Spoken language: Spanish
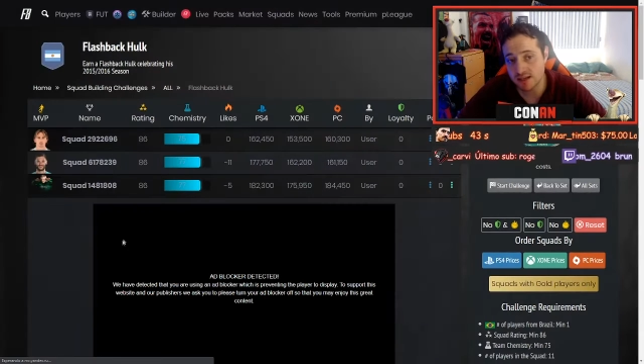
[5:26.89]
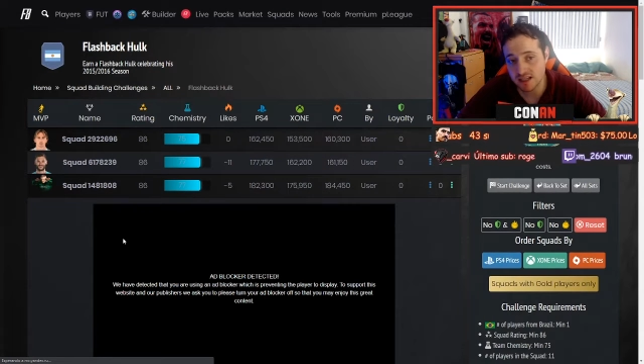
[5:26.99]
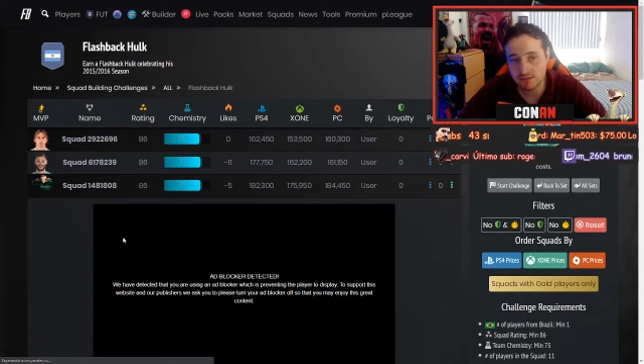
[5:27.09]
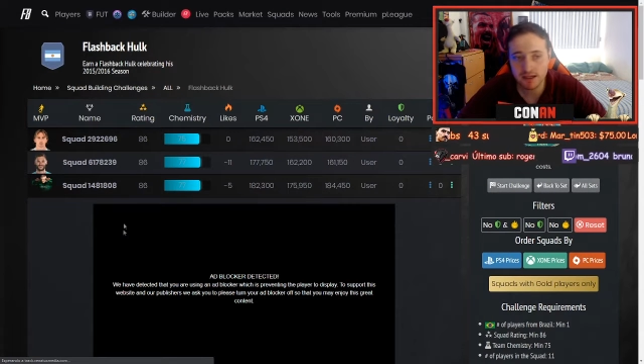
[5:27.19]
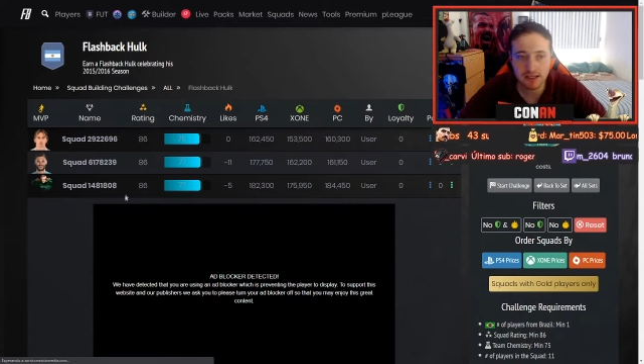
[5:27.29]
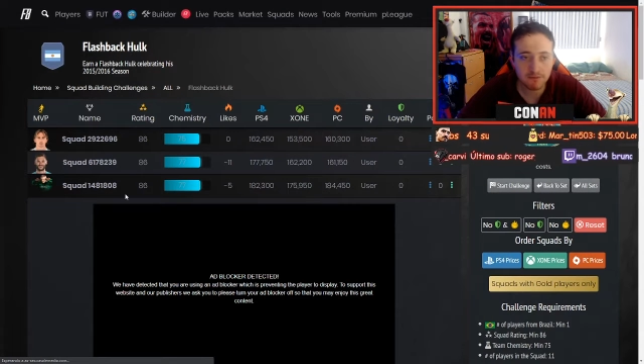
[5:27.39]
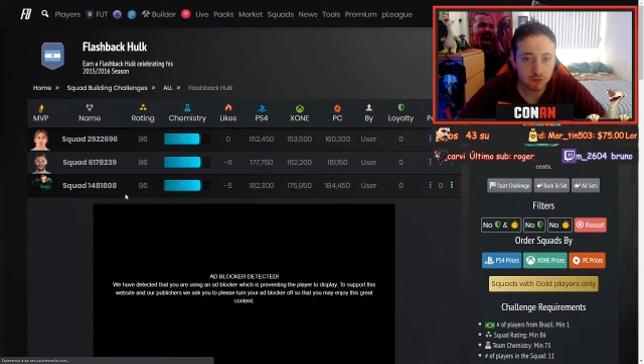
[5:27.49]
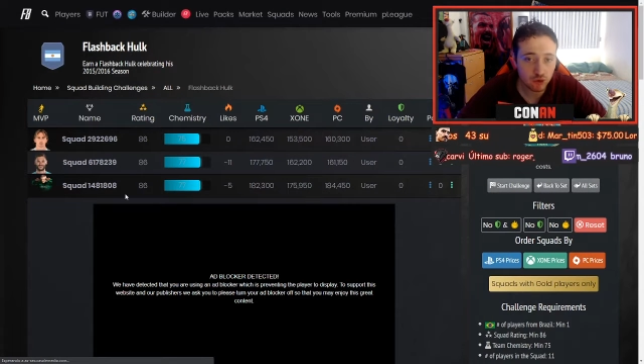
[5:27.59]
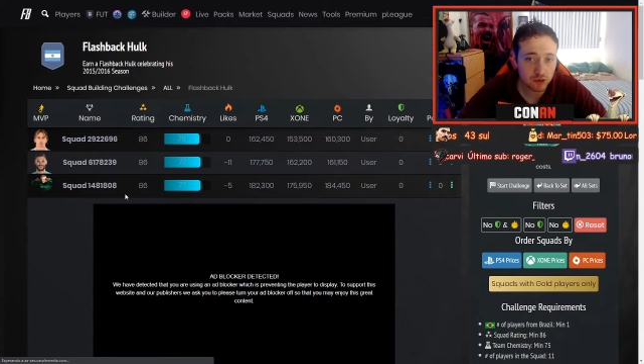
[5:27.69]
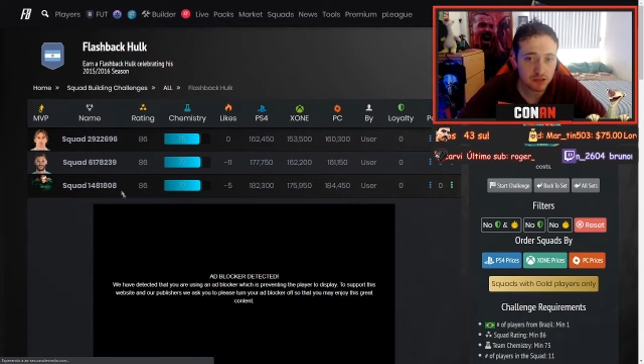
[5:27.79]
Team aquí en
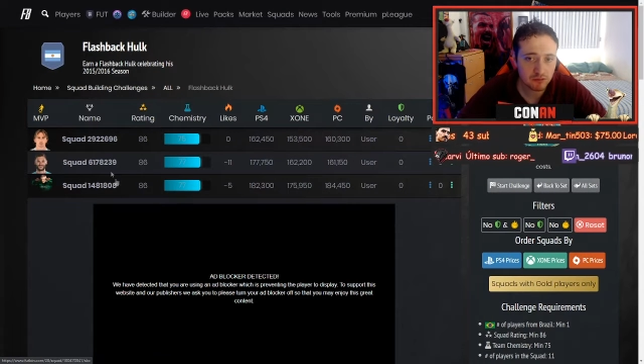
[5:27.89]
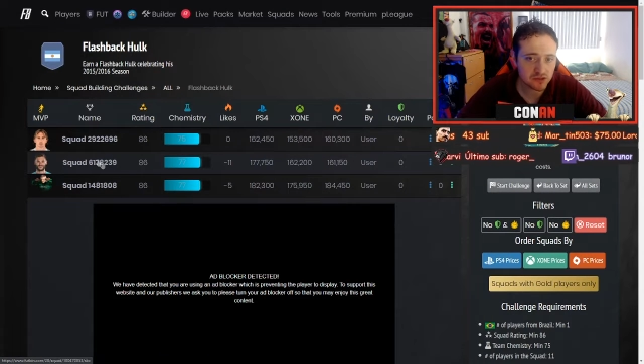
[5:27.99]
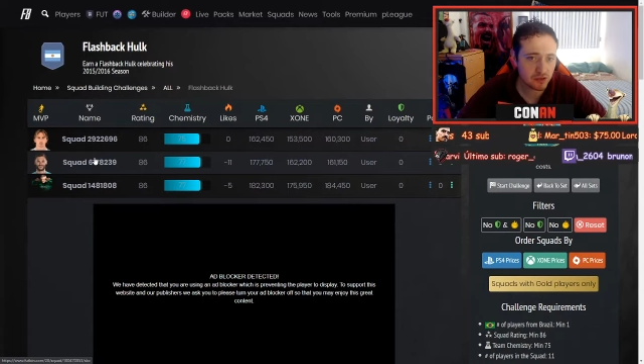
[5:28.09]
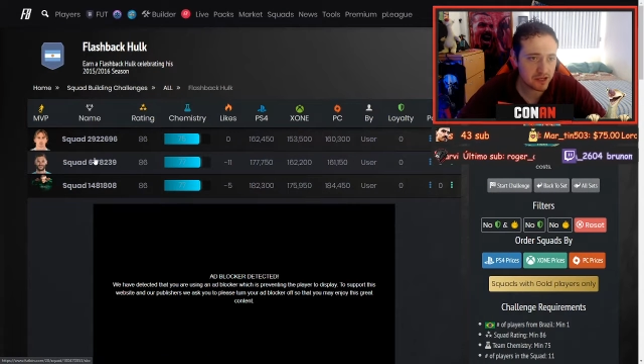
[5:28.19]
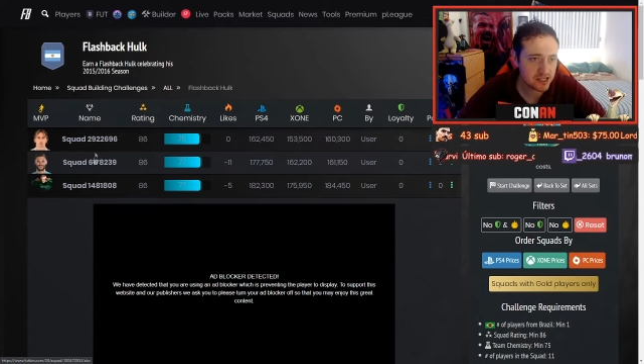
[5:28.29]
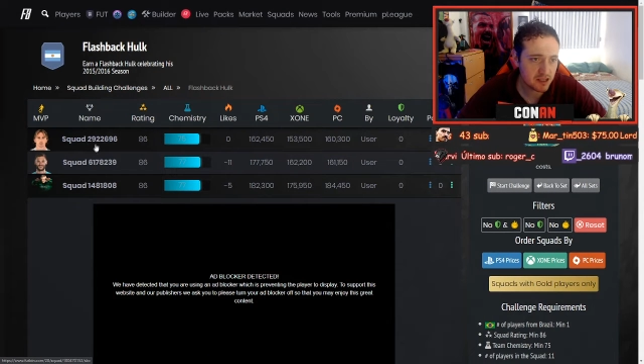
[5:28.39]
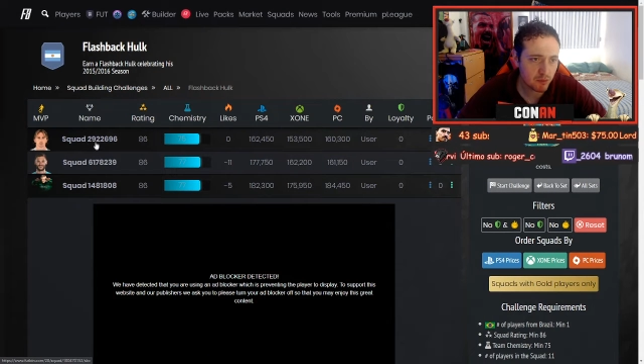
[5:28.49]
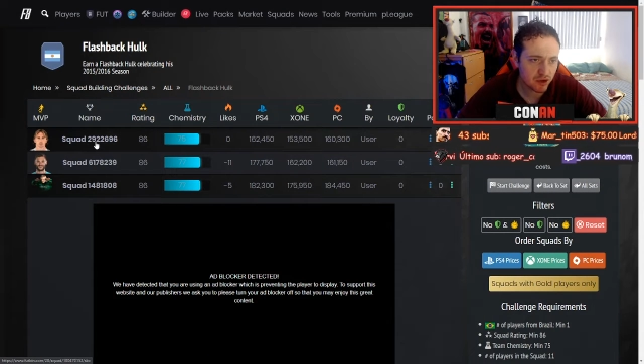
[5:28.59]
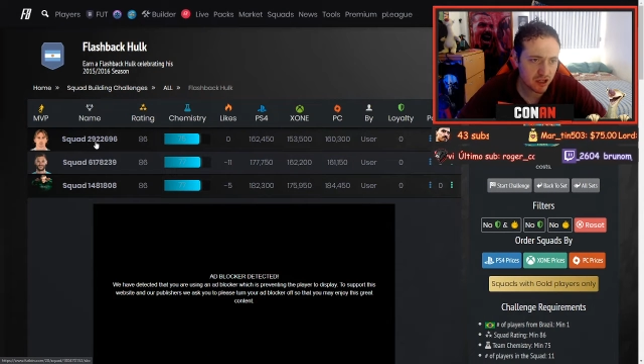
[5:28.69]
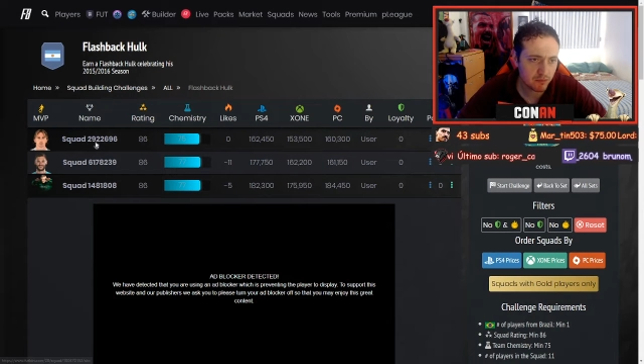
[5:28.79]
Footbin. Vamos a ver esta,
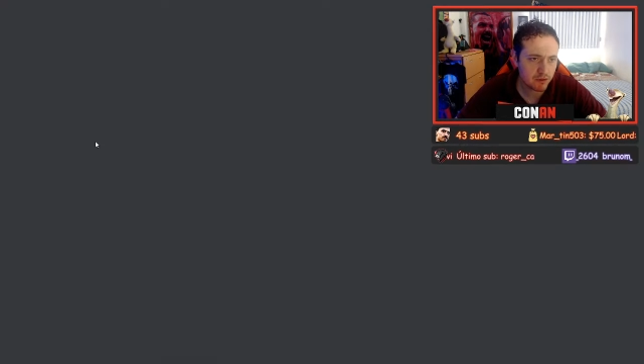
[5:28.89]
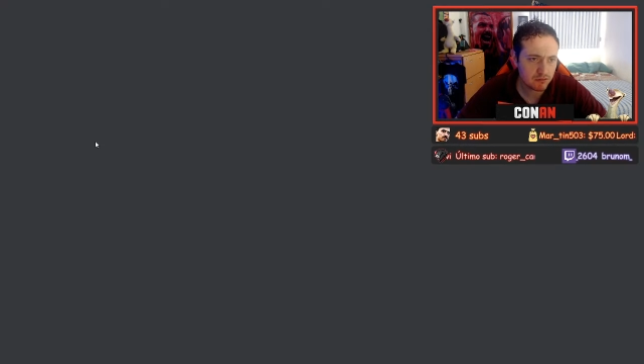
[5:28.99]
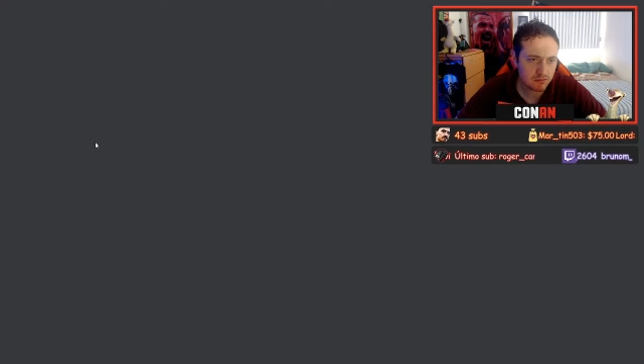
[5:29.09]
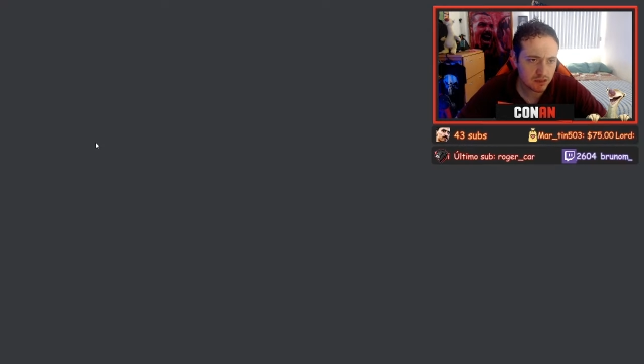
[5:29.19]
por ejemplo.